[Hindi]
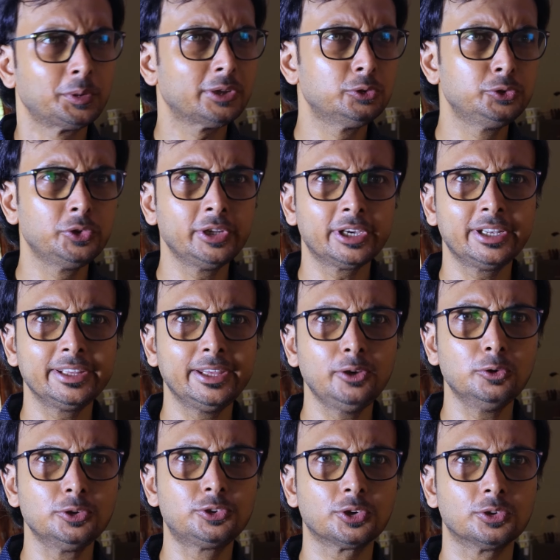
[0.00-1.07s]
तुम दोनों यहाँ पे
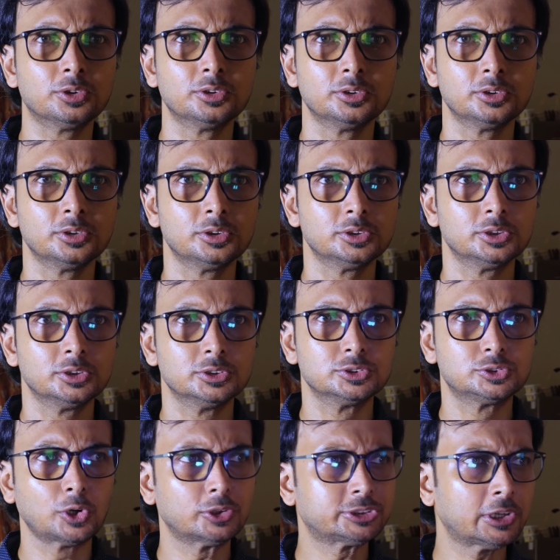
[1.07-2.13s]
क्या कर रहे हो
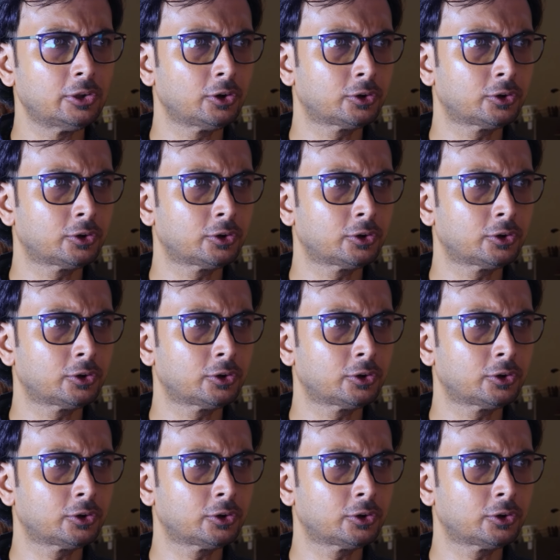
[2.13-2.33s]
दरवाजा